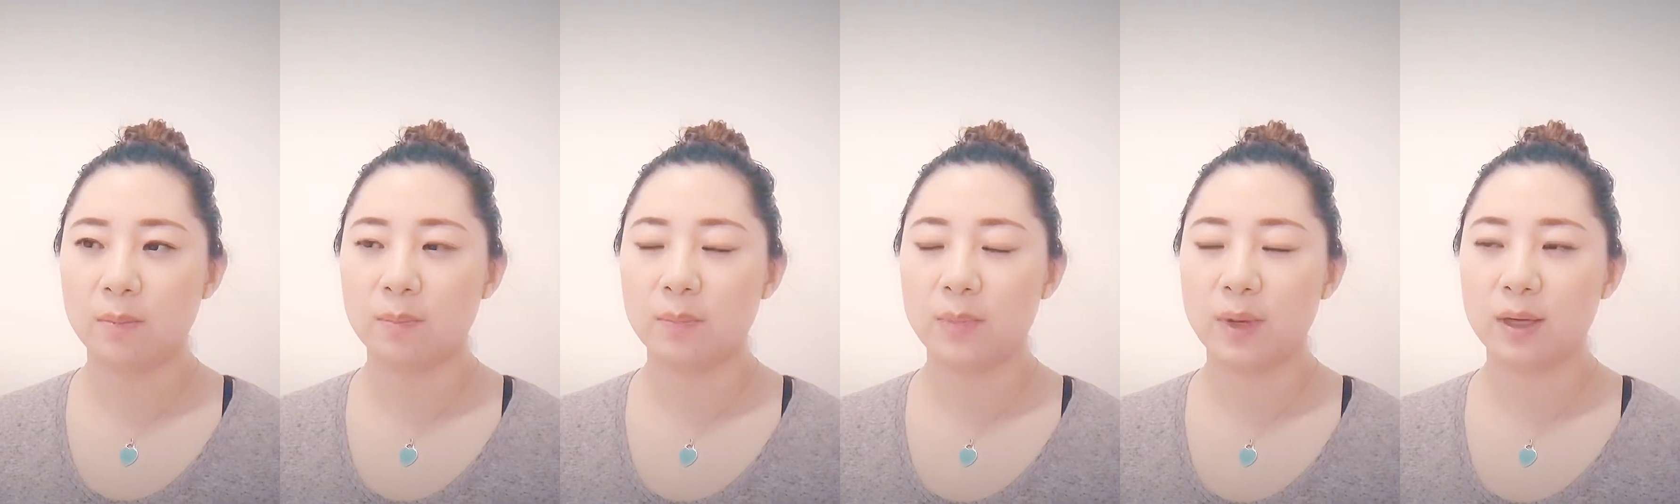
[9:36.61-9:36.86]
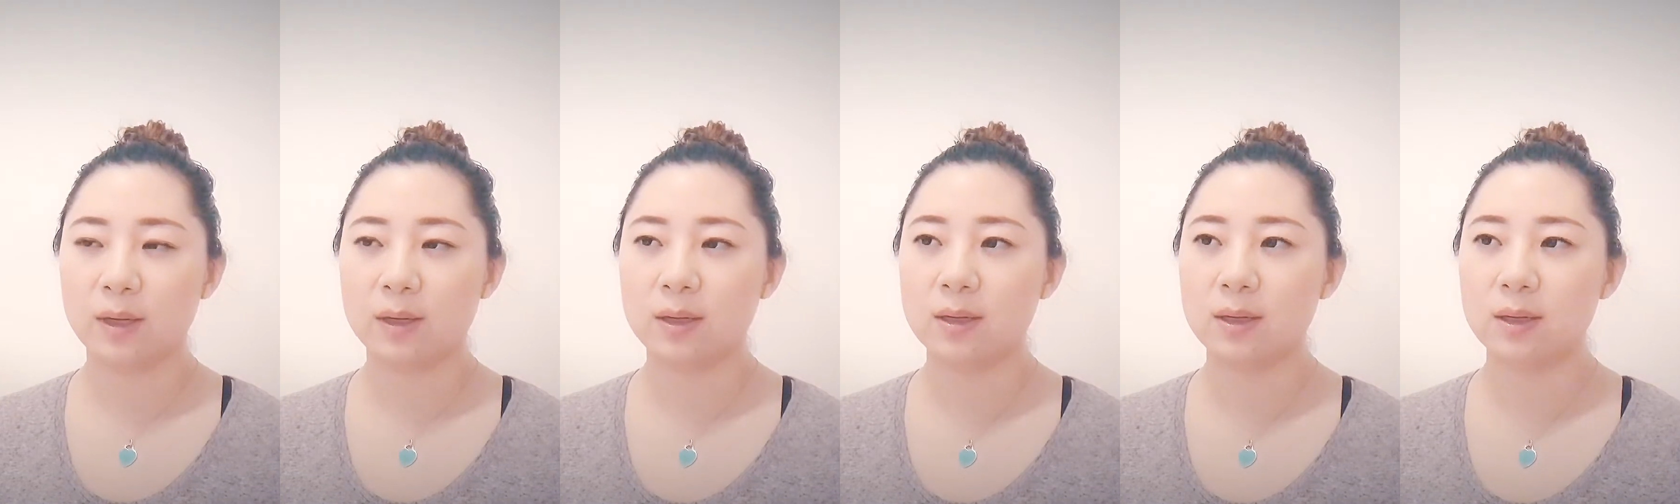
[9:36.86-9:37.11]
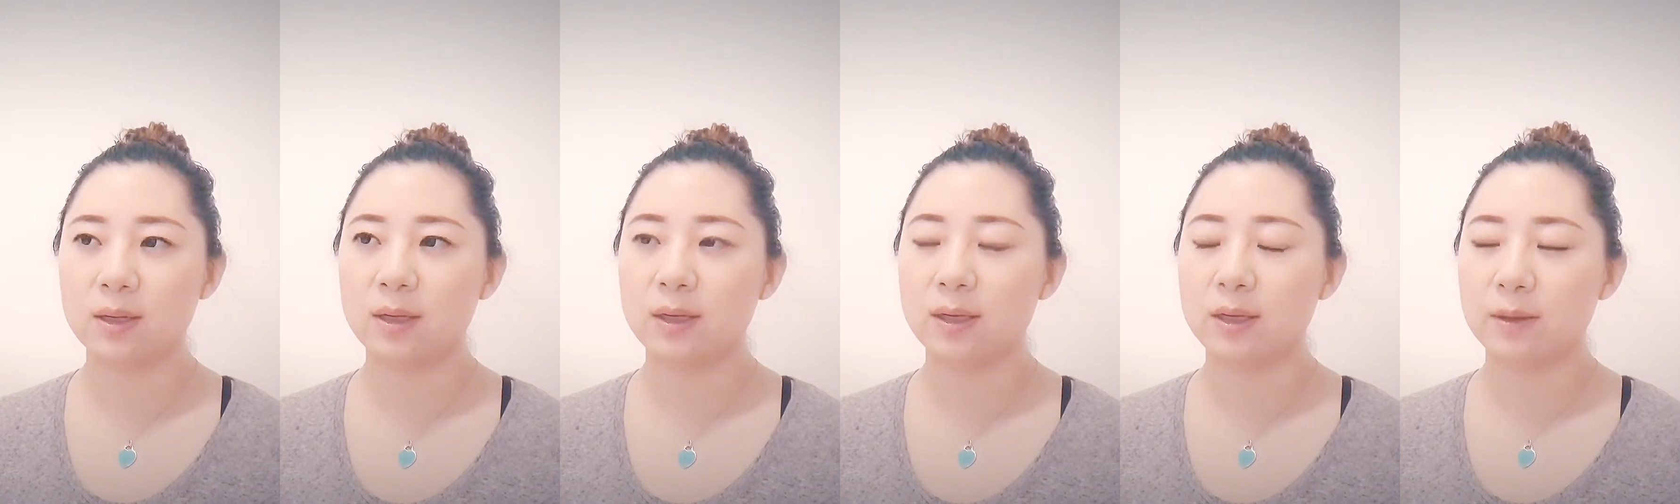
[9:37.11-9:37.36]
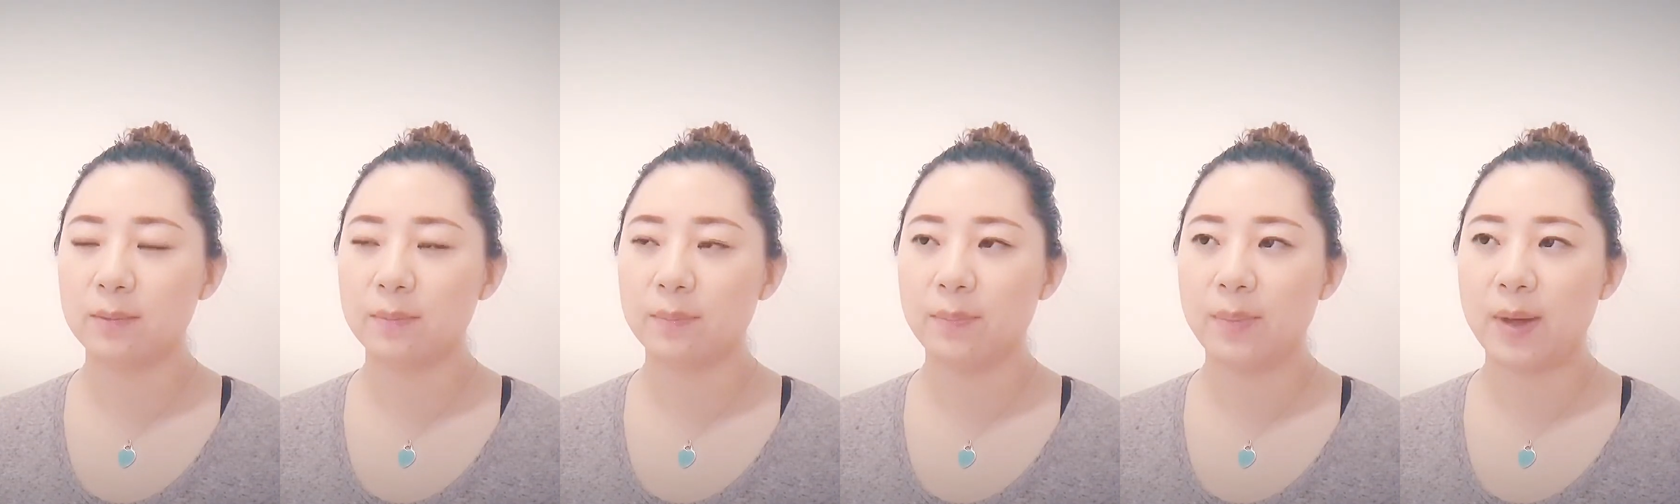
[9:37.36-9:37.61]
每个
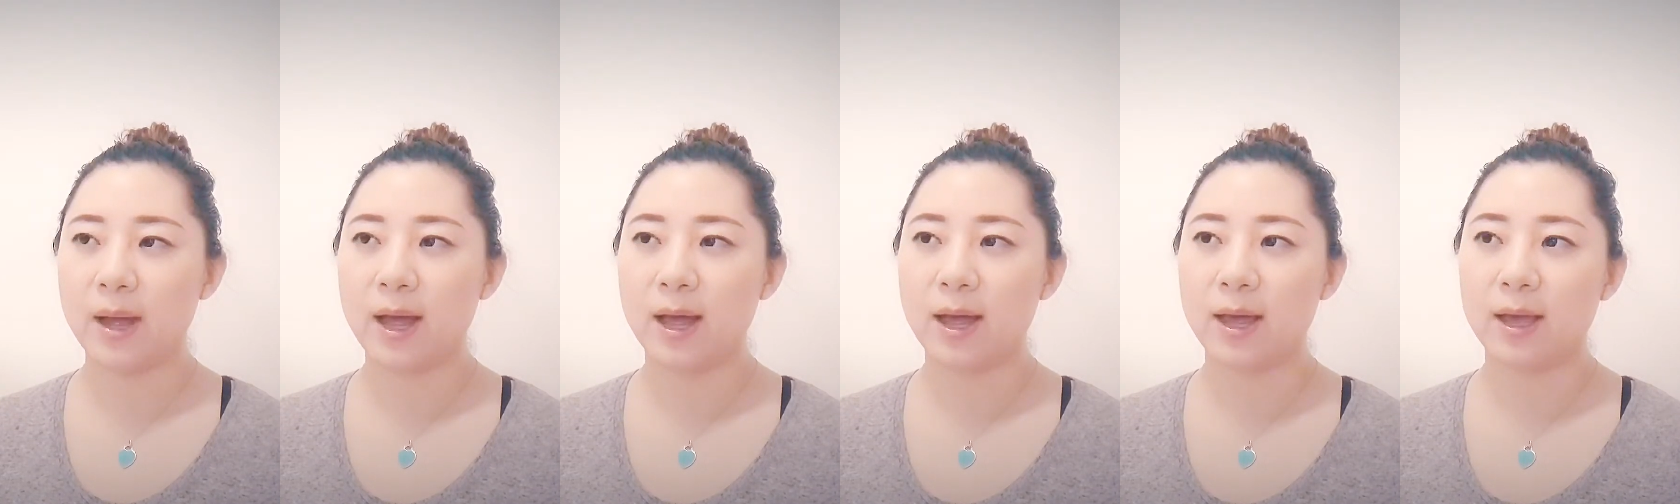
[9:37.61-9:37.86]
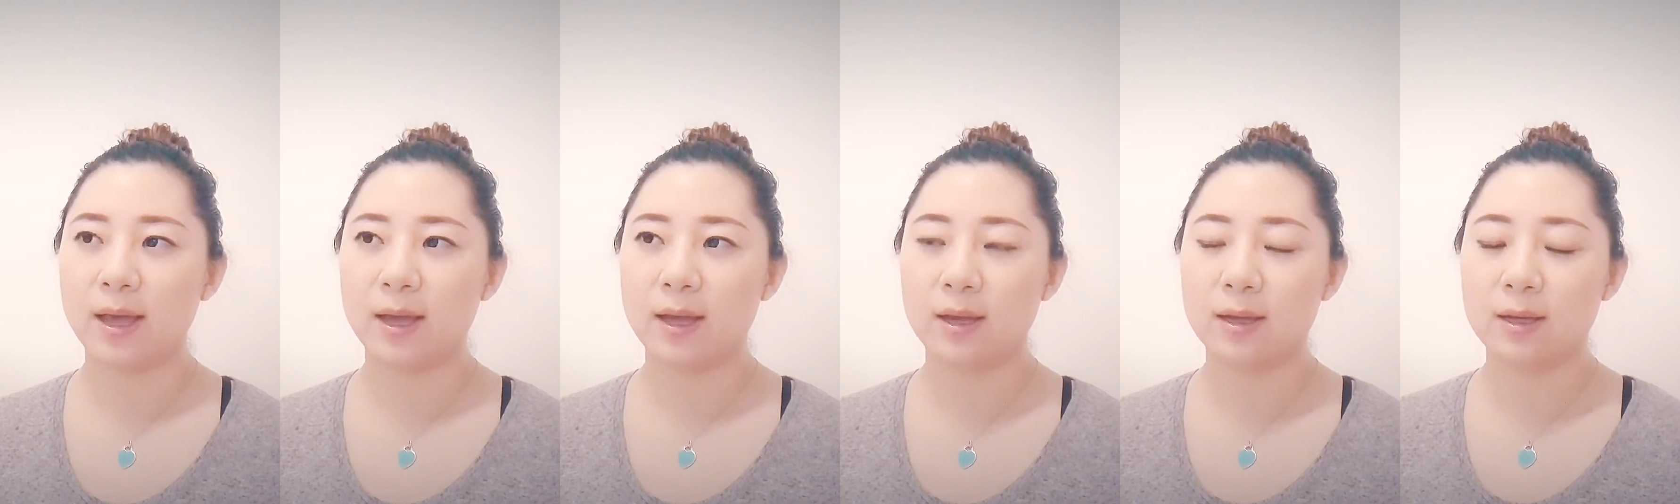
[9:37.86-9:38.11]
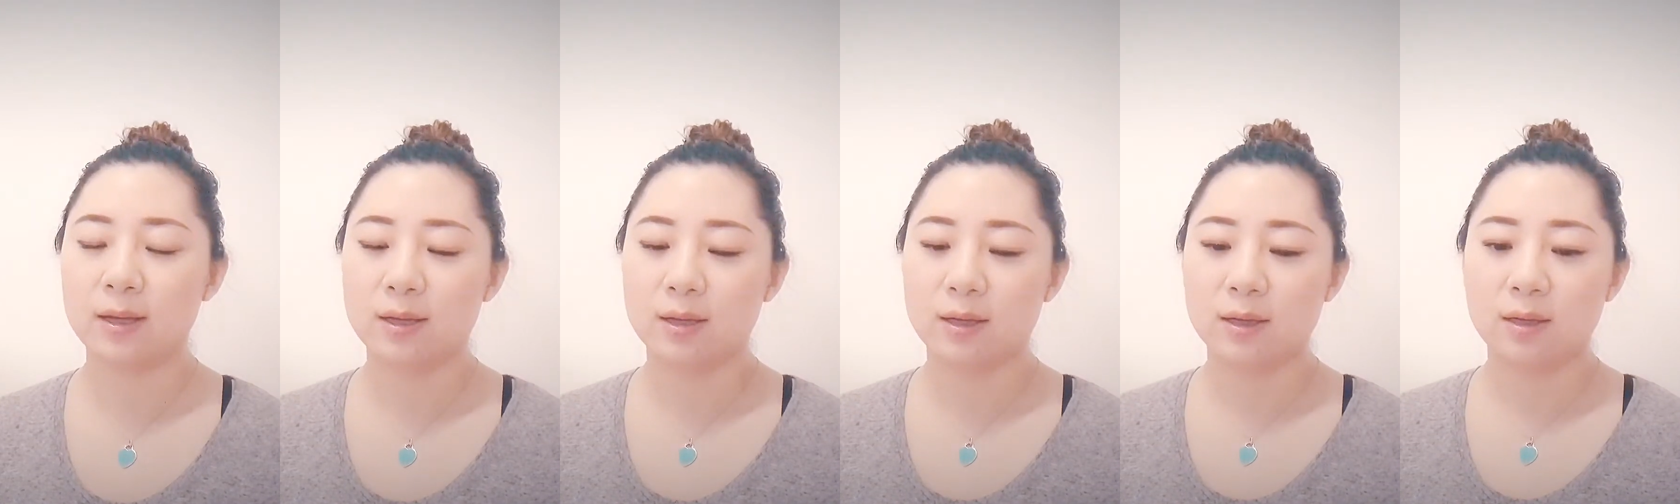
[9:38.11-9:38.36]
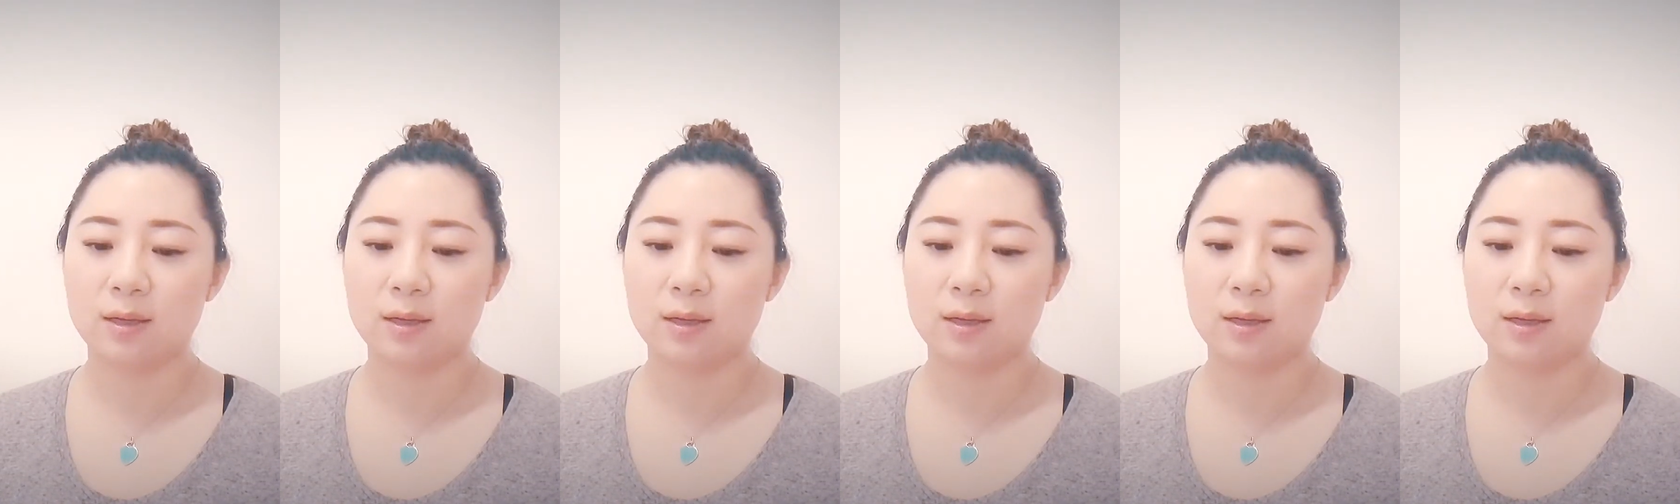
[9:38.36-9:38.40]
礼拜。